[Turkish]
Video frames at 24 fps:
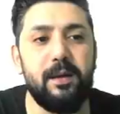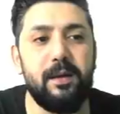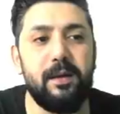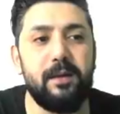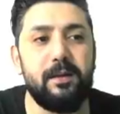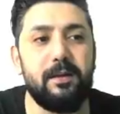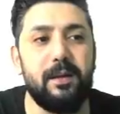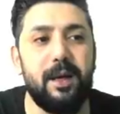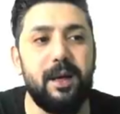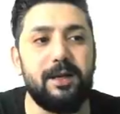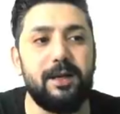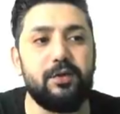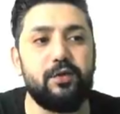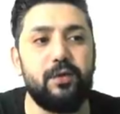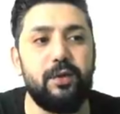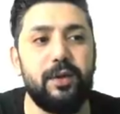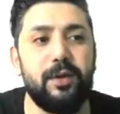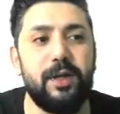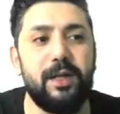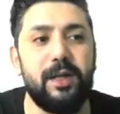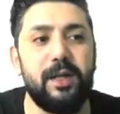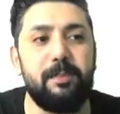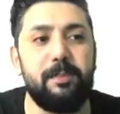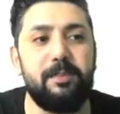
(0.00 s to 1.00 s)
daha
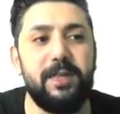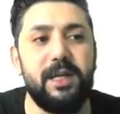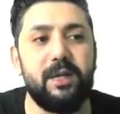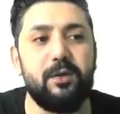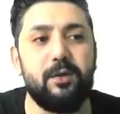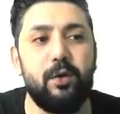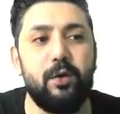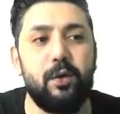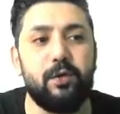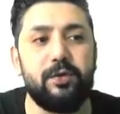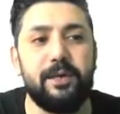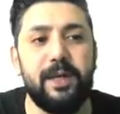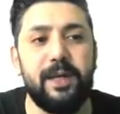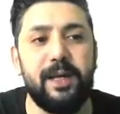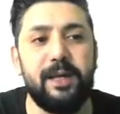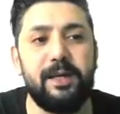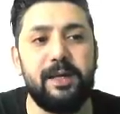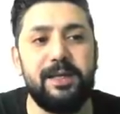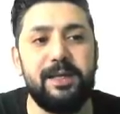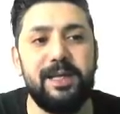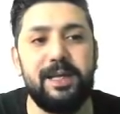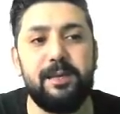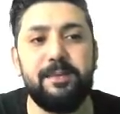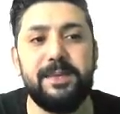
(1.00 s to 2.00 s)
sonra da
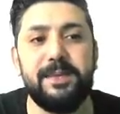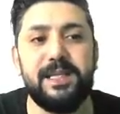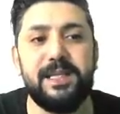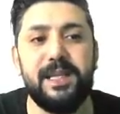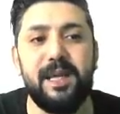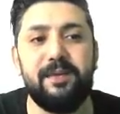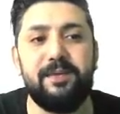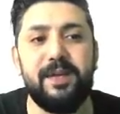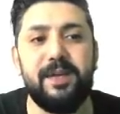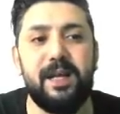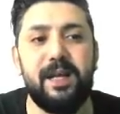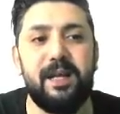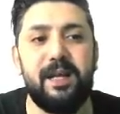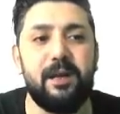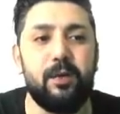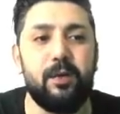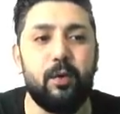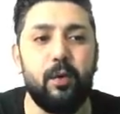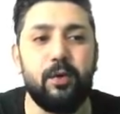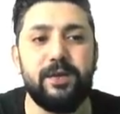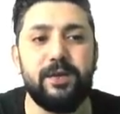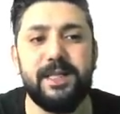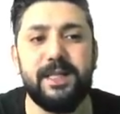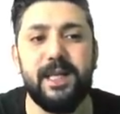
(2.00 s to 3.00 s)
1.20 seviyeler
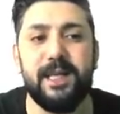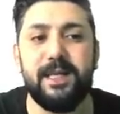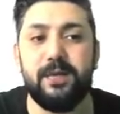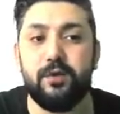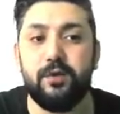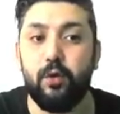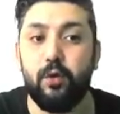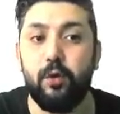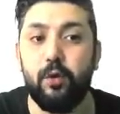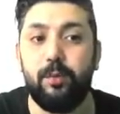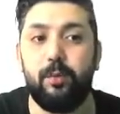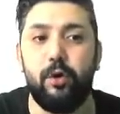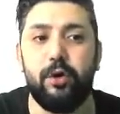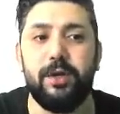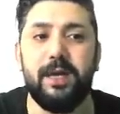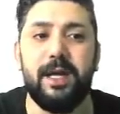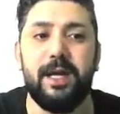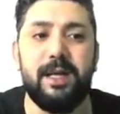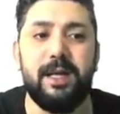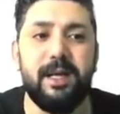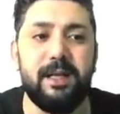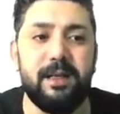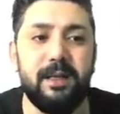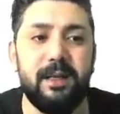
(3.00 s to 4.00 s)
18 o
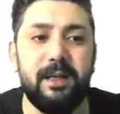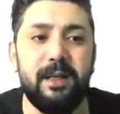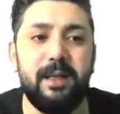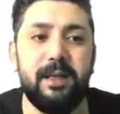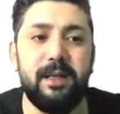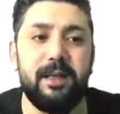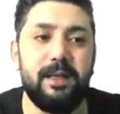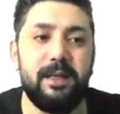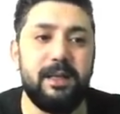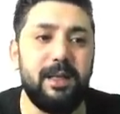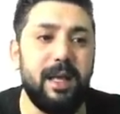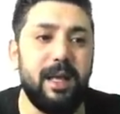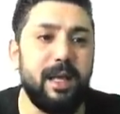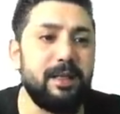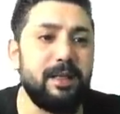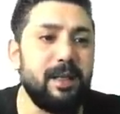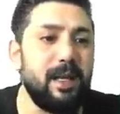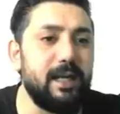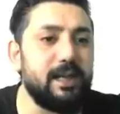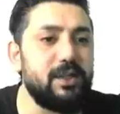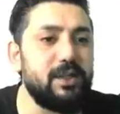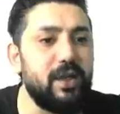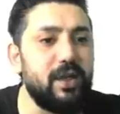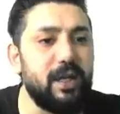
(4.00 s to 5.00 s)
bölgeler yani
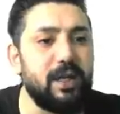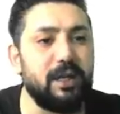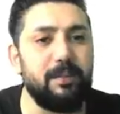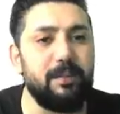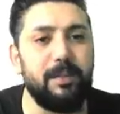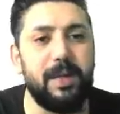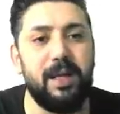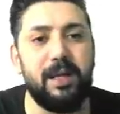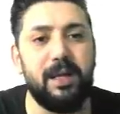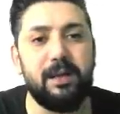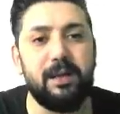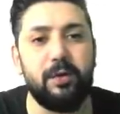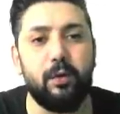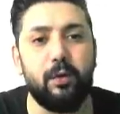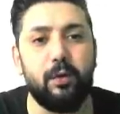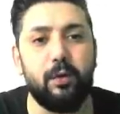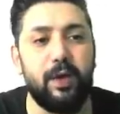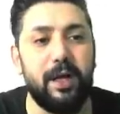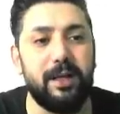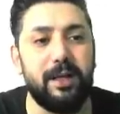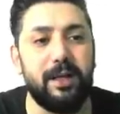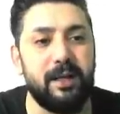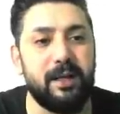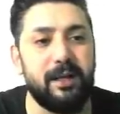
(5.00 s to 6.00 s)
geri çekilmelerde
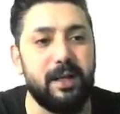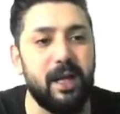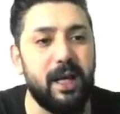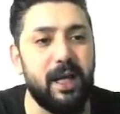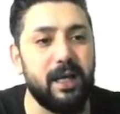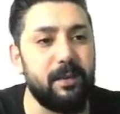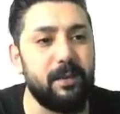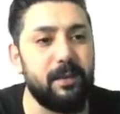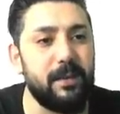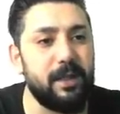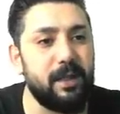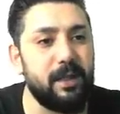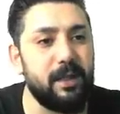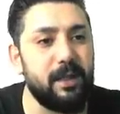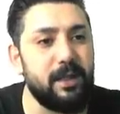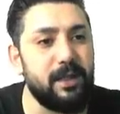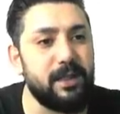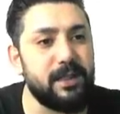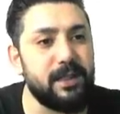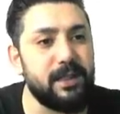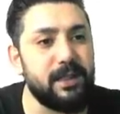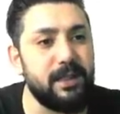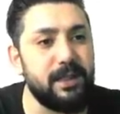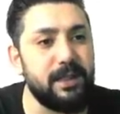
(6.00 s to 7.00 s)
oraları takip
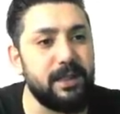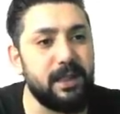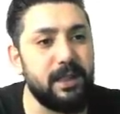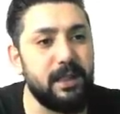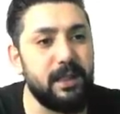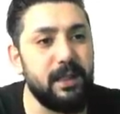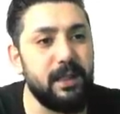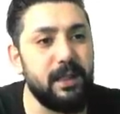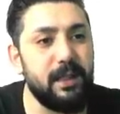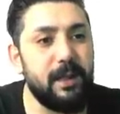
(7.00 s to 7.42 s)
edebilirsiniz.